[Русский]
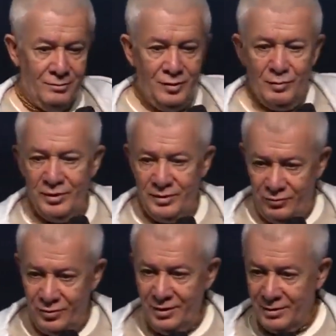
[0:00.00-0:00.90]
У меня был
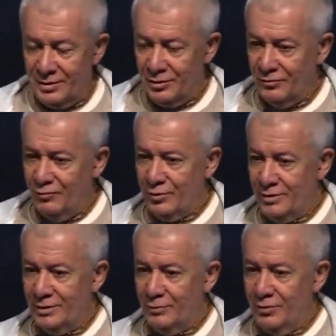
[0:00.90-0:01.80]
его детский еще
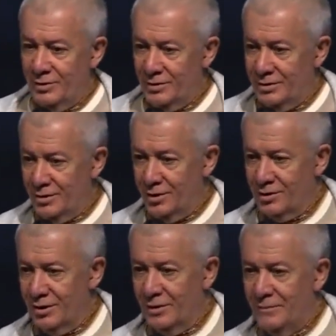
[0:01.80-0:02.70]
возраст такой, знаете,
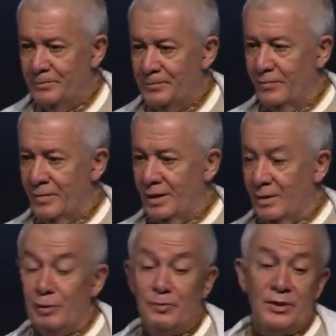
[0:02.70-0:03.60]
нежный.
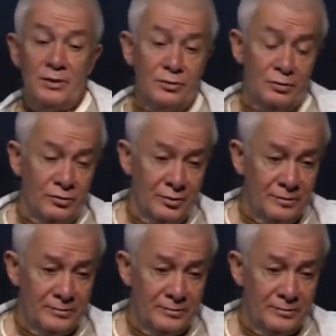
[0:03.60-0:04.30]
Я был потрясен.